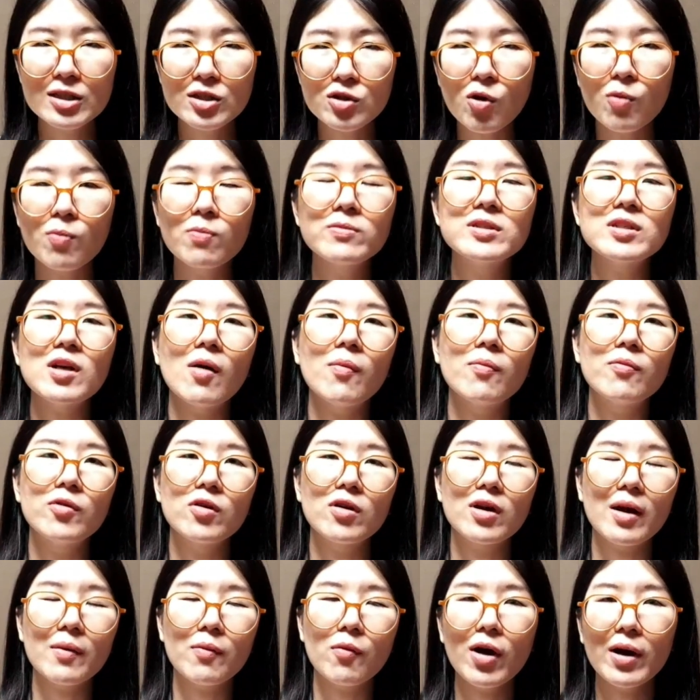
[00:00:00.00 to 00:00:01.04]
จมจ่ออ
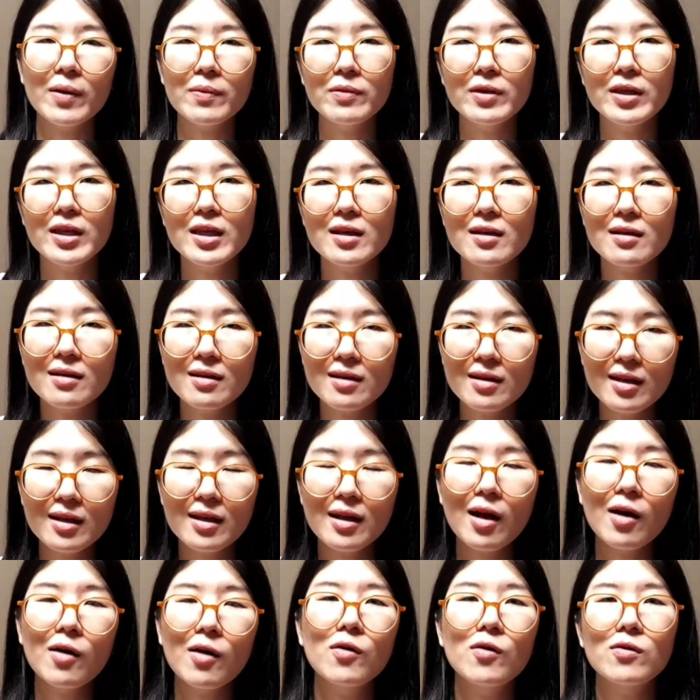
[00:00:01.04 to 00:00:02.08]
ยู่กับความคิดที่
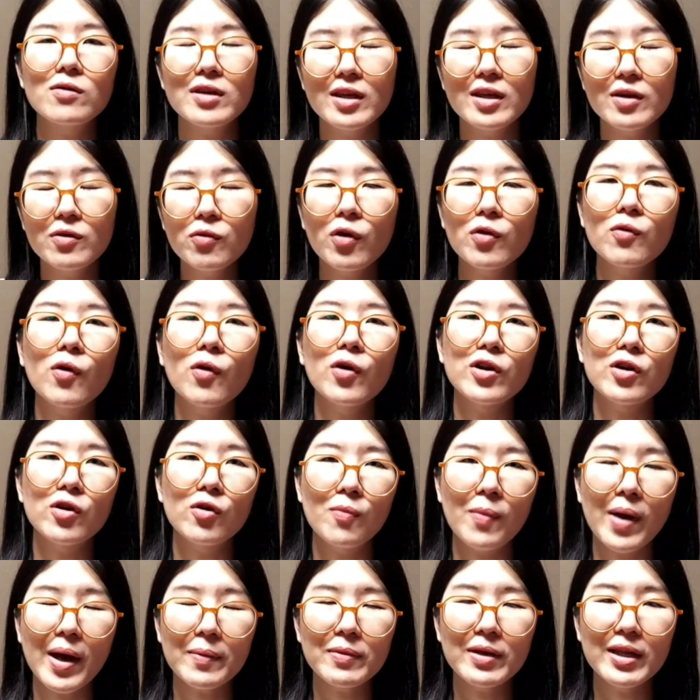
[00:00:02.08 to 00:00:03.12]
เราคิดวนๆอ
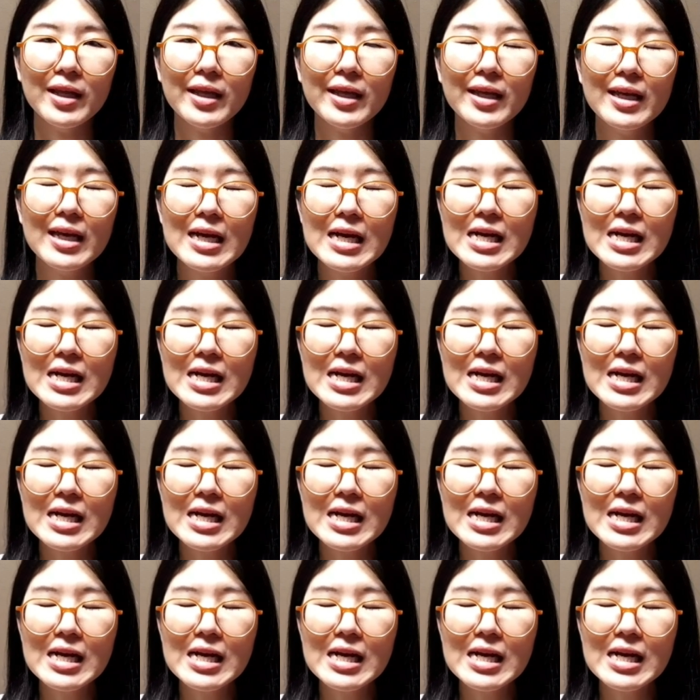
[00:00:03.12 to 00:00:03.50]
ยู่แบบนี้